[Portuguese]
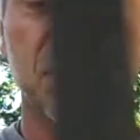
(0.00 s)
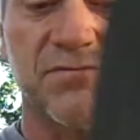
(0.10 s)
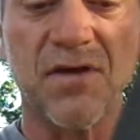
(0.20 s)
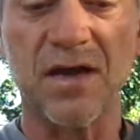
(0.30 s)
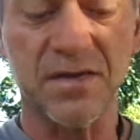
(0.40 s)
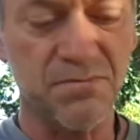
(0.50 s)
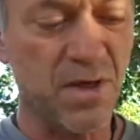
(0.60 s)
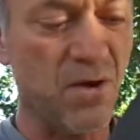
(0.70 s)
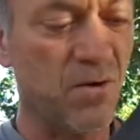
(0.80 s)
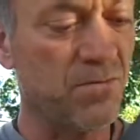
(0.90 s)
faca em
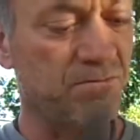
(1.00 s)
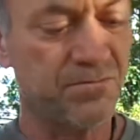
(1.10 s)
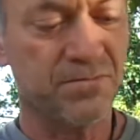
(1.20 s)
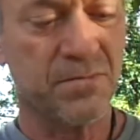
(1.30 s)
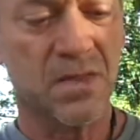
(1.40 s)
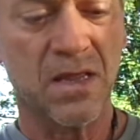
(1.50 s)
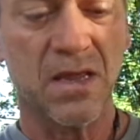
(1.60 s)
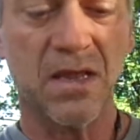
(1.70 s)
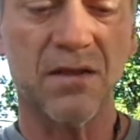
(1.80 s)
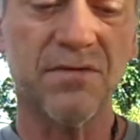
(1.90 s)
bel.
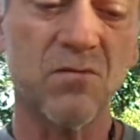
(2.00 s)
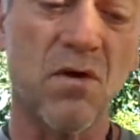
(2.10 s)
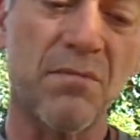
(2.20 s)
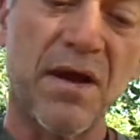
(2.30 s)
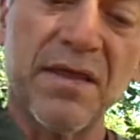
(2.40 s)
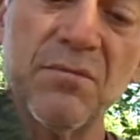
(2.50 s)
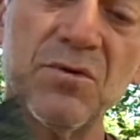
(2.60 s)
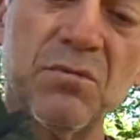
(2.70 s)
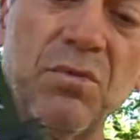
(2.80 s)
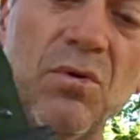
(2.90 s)
Ela vem com uma bainha
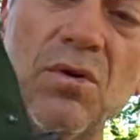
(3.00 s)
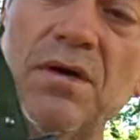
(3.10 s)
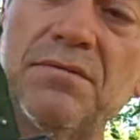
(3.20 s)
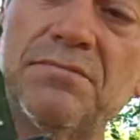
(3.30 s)
muito boa.